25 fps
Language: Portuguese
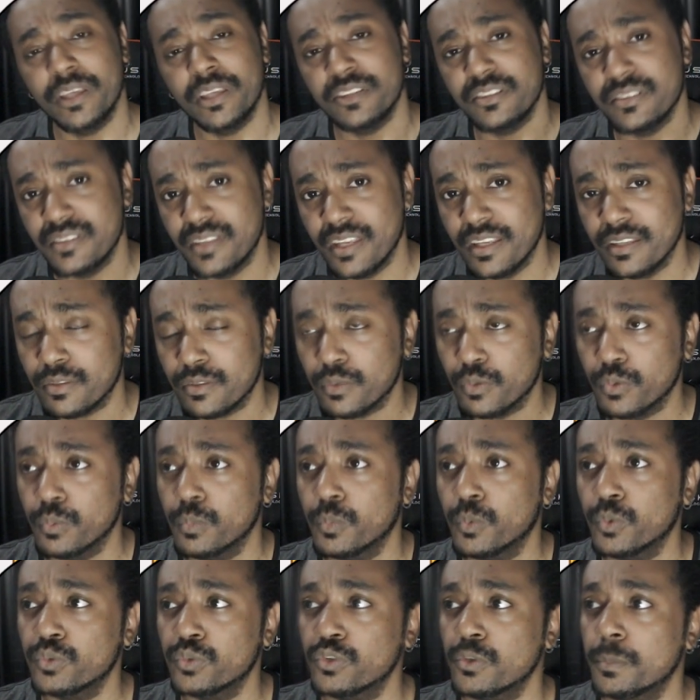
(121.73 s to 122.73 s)
realmente dentro
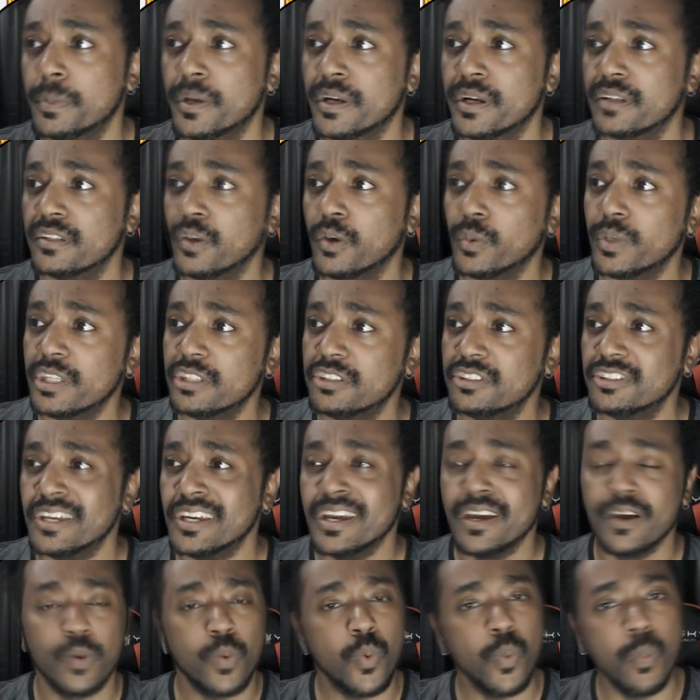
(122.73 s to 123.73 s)
do mundo de Burn the
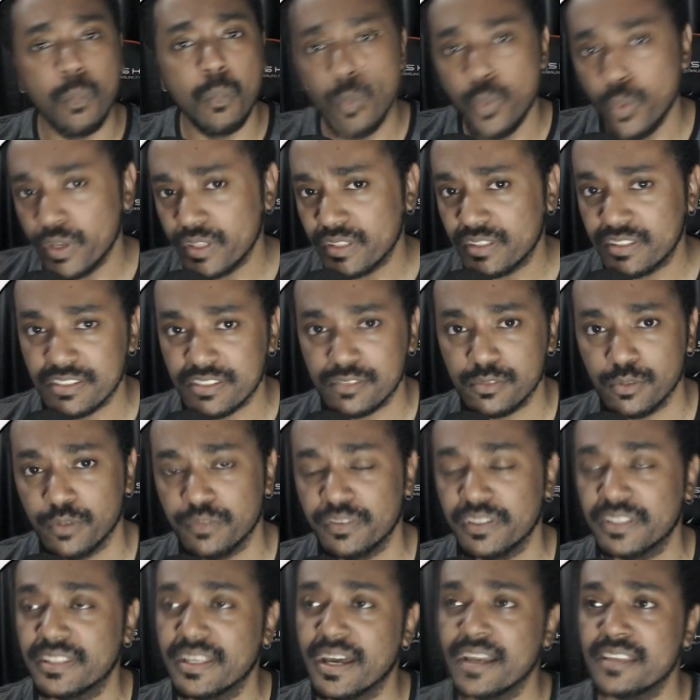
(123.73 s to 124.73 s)
Witch com muitas
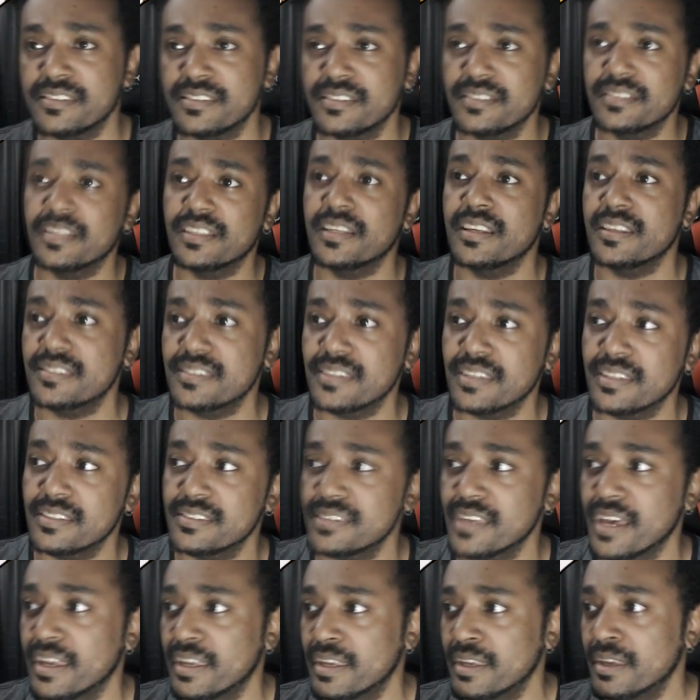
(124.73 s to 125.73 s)
novidades
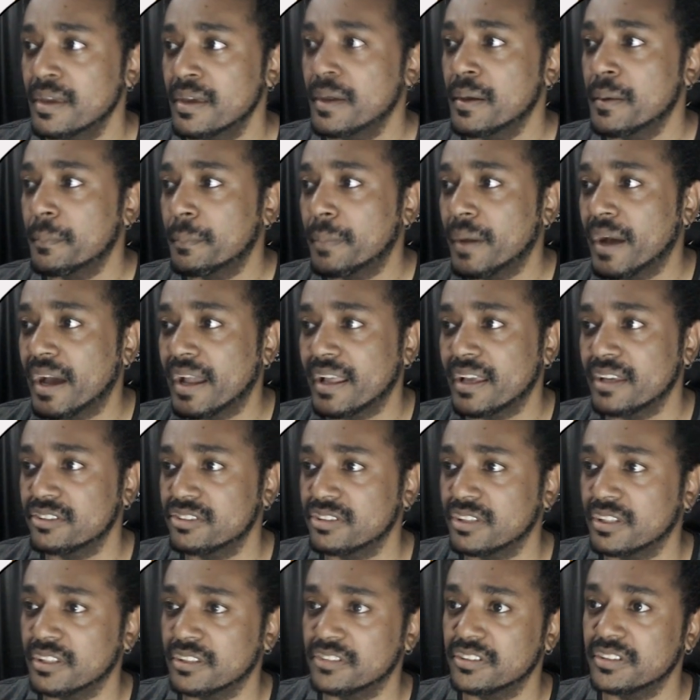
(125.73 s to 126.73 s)
interessantes aí para
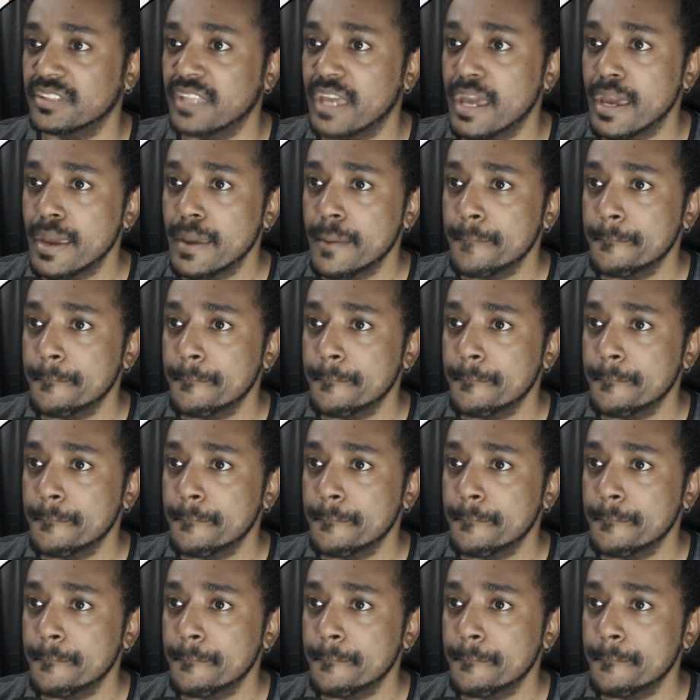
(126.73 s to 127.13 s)
a gente,